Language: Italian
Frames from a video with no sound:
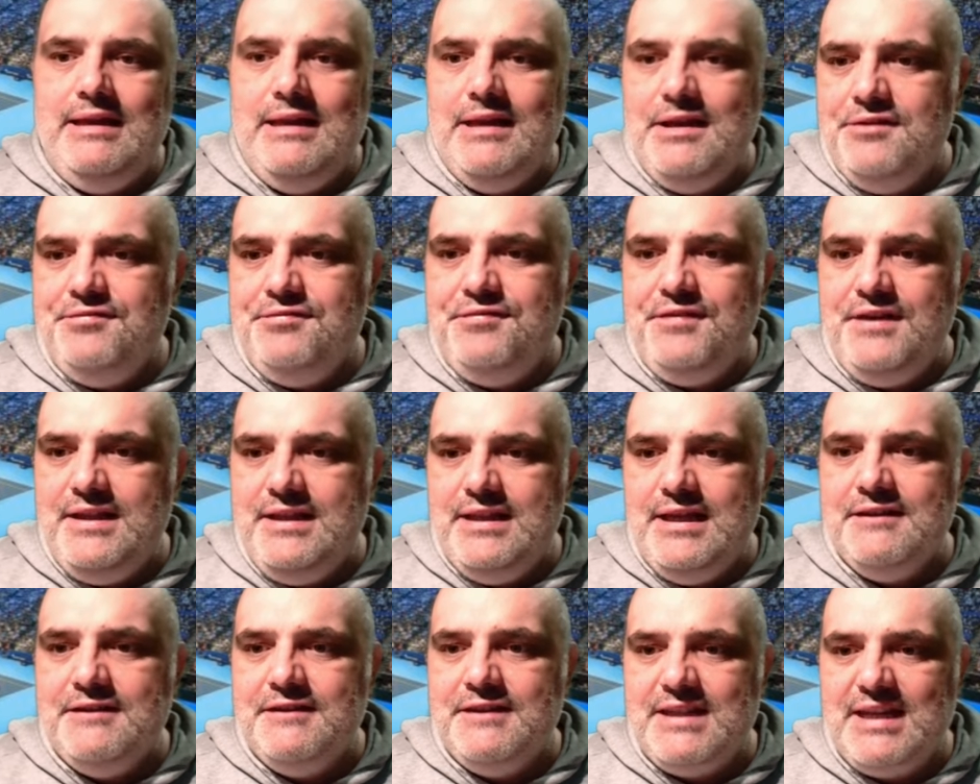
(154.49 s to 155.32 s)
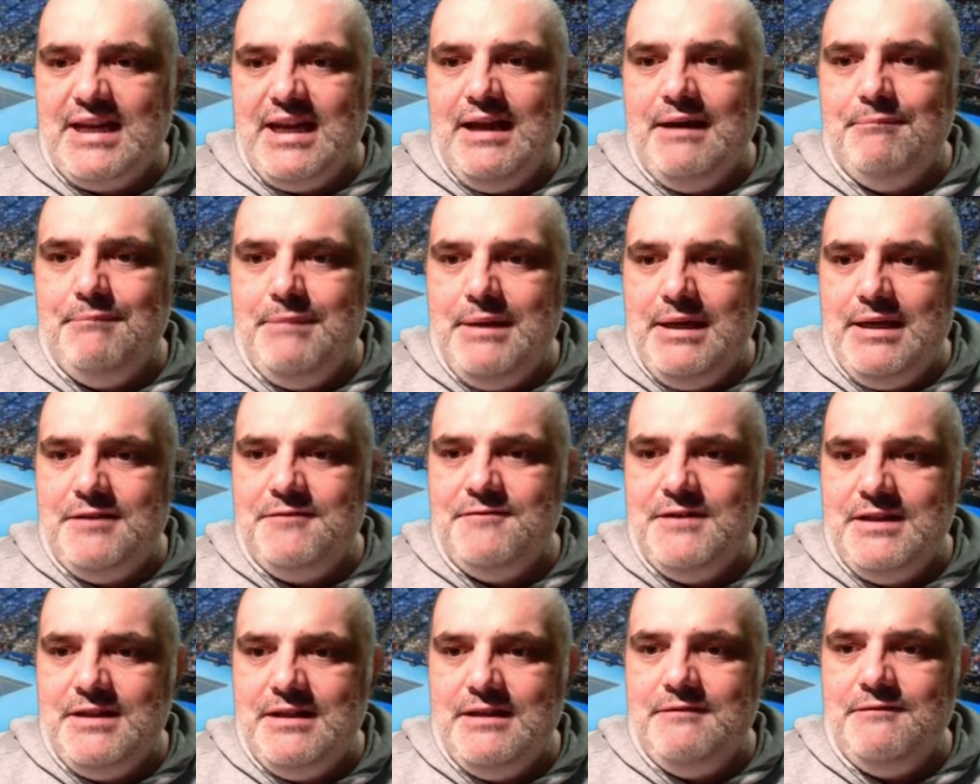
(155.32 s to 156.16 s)
la sfida tra
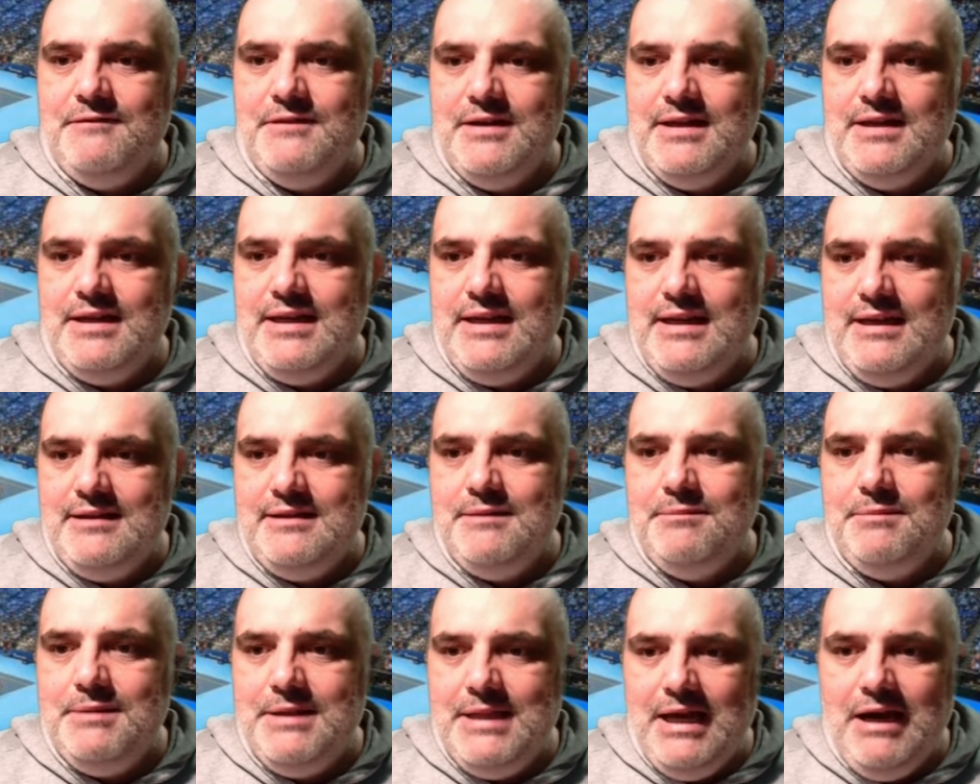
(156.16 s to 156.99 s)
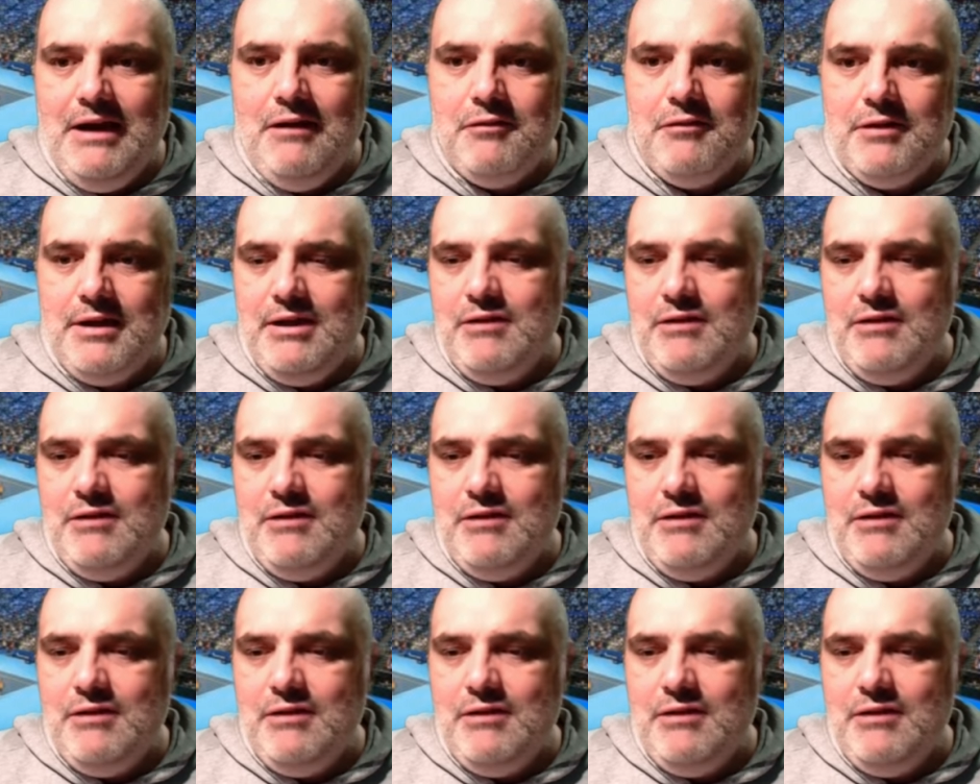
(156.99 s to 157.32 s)
Medvedev e De Minaur